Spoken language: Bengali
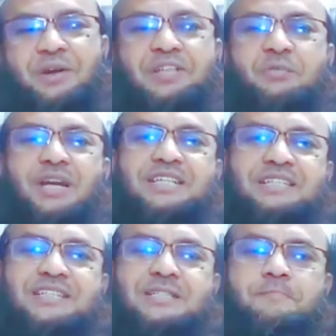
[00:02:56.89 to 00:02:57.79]
এ কথা বলার
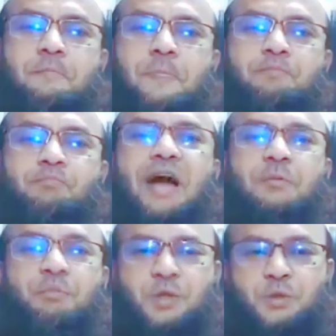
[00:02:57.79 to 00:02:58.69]
সাথে সাথে
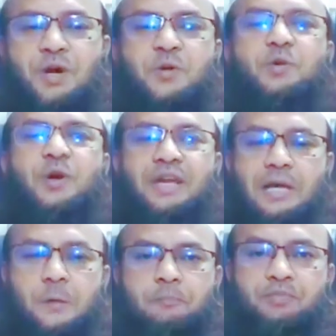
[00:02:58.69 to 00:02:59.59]
মায়ের বরদোয়া কবুল
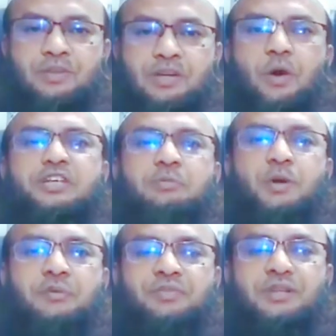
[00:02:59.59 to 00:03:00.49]
হয়ে গেল কয়দিন
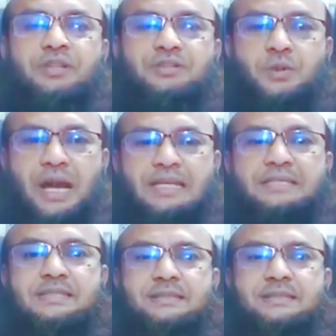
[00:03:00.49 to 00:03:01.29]
পরে জোরাইজ